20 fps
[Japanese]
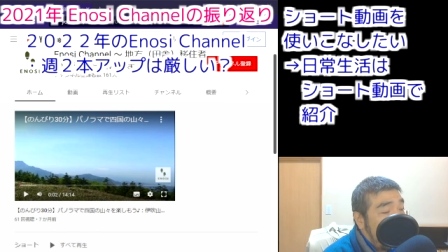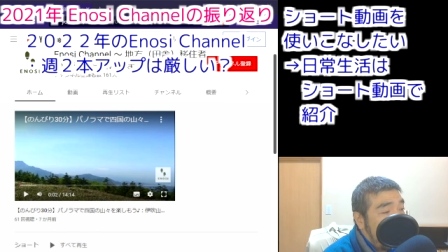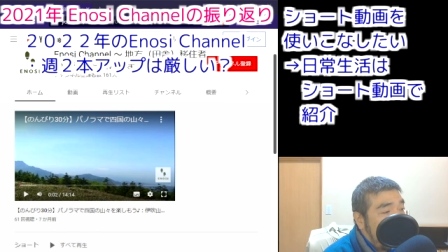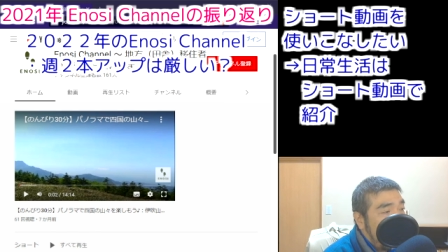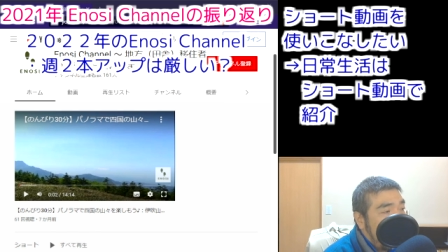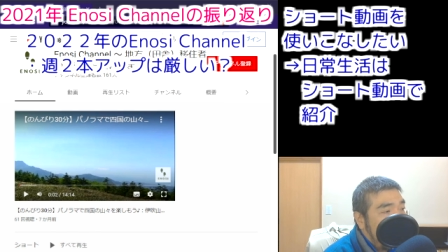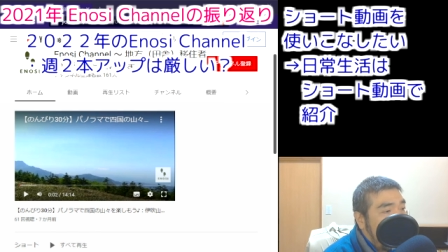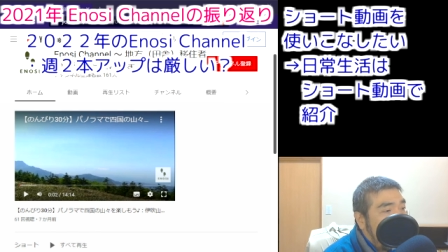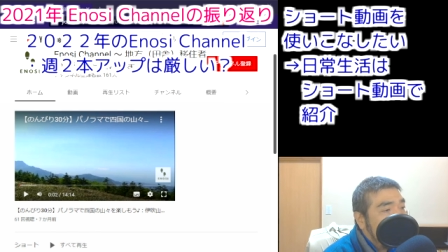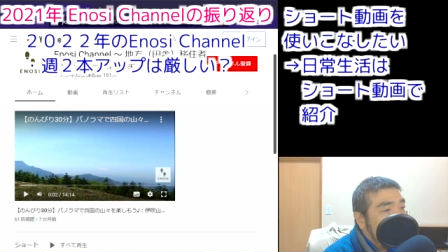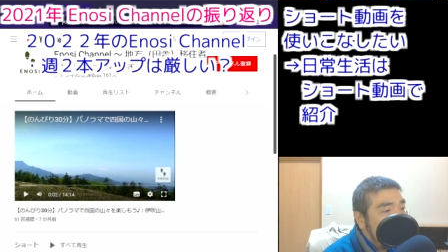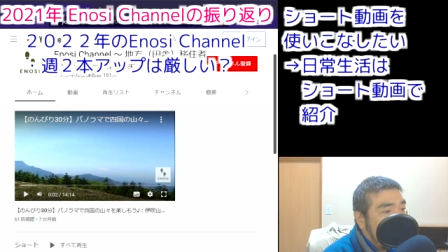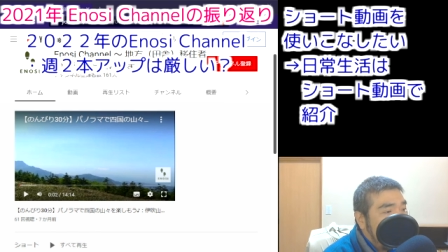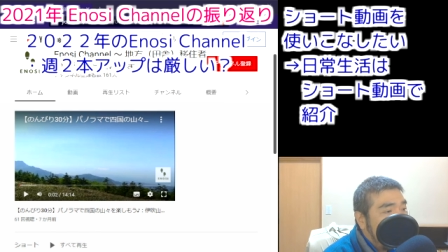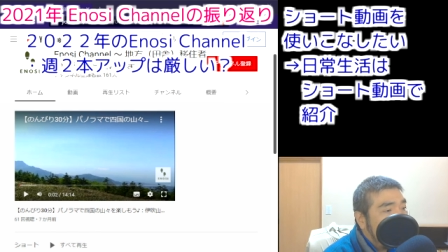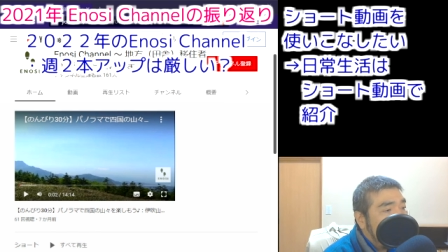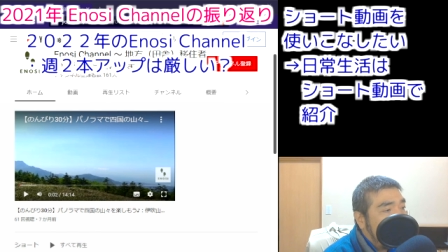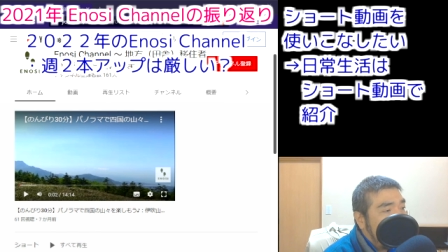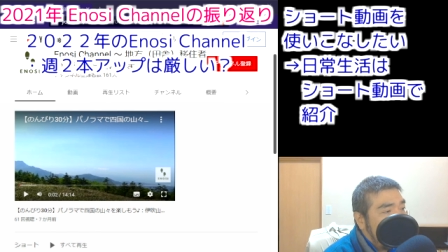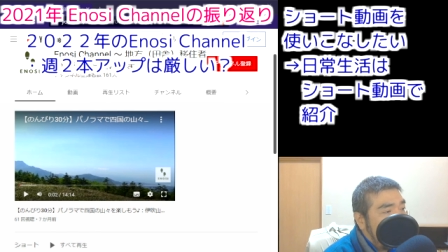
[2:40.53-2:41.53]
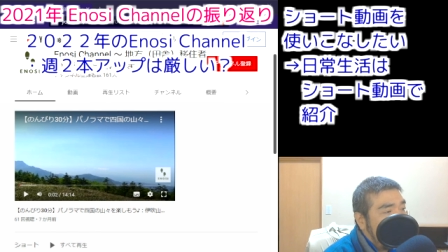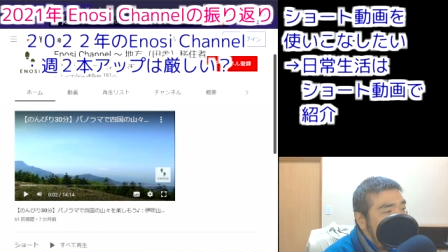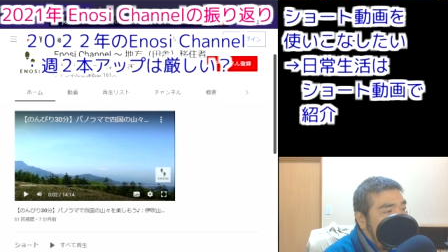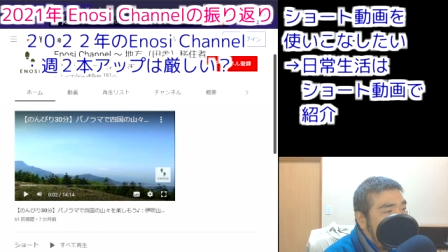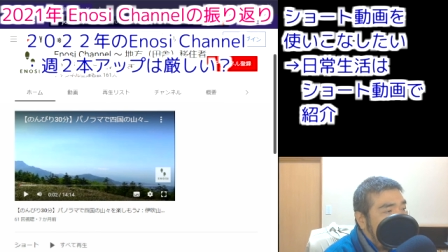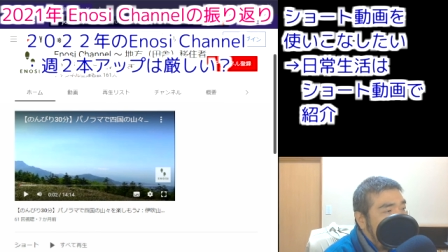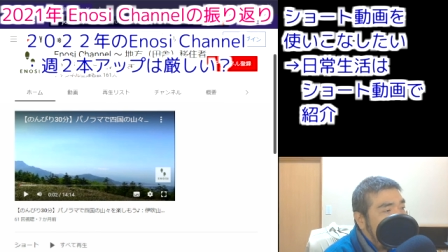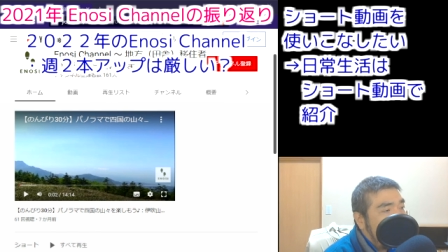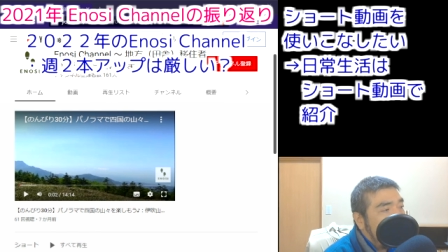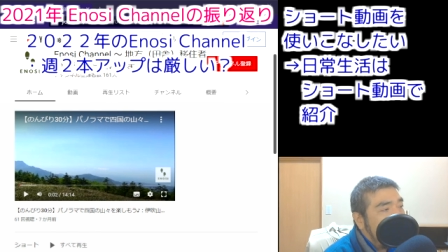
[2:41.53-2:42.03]
まあショートの方がなんだ
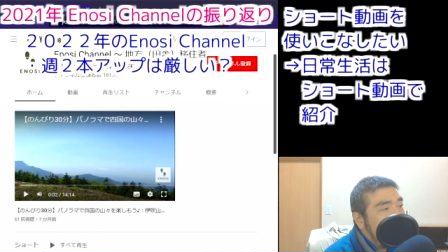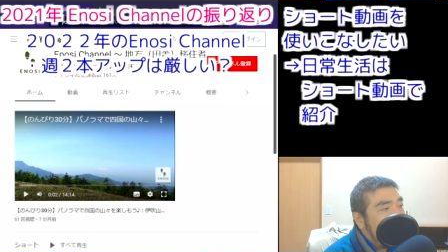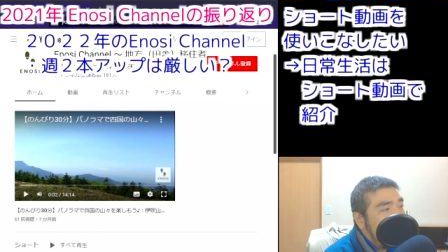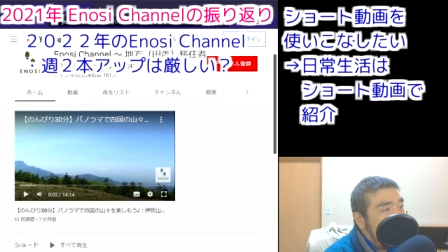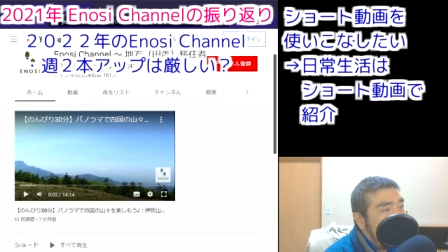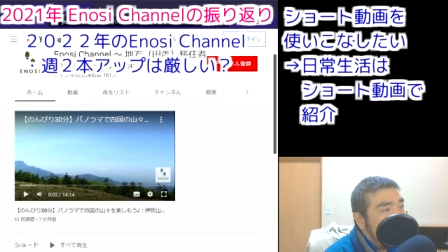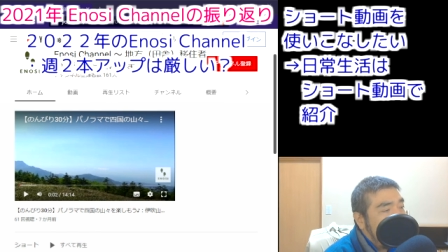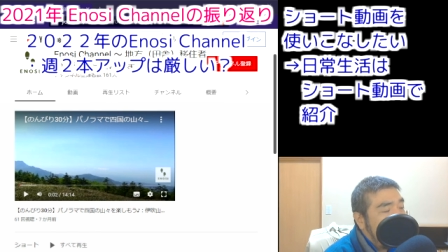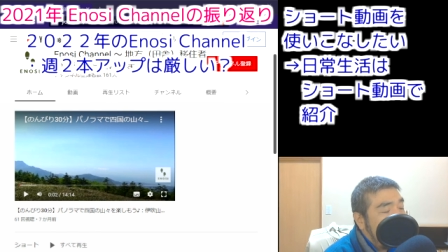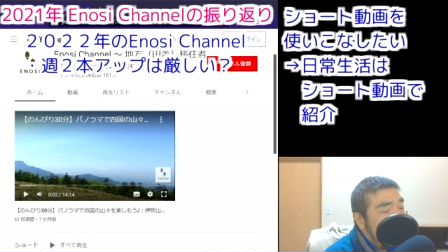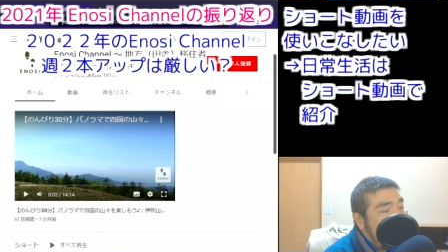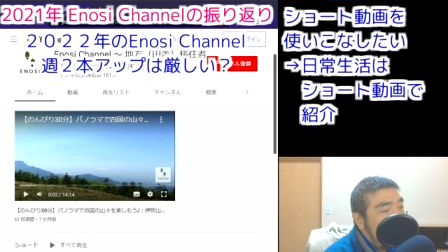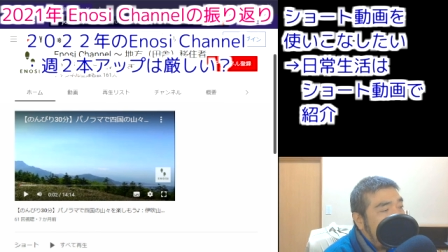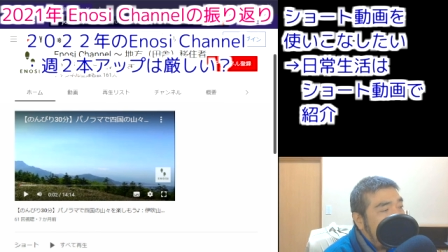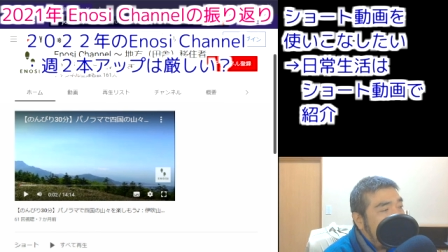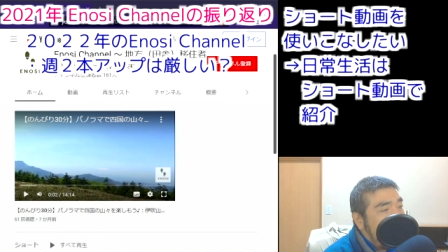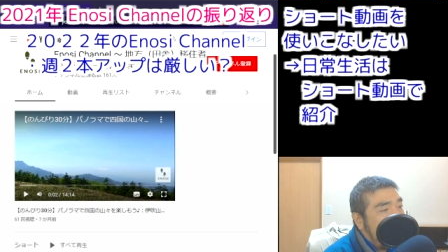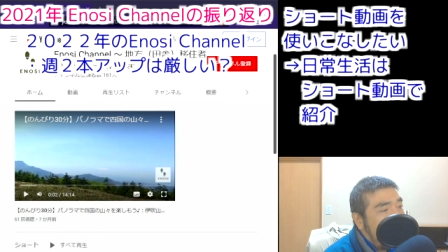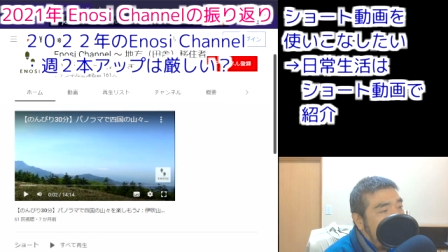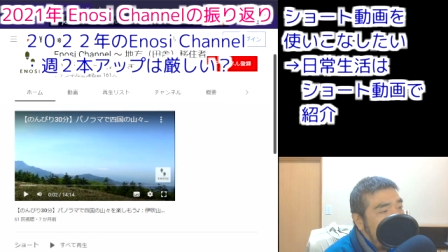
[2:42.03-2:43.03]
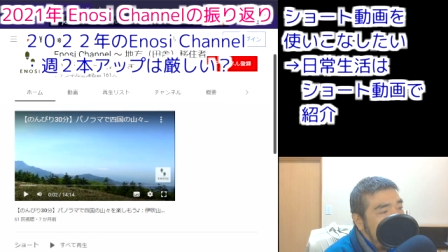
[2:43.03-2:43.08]
かんだね人の目には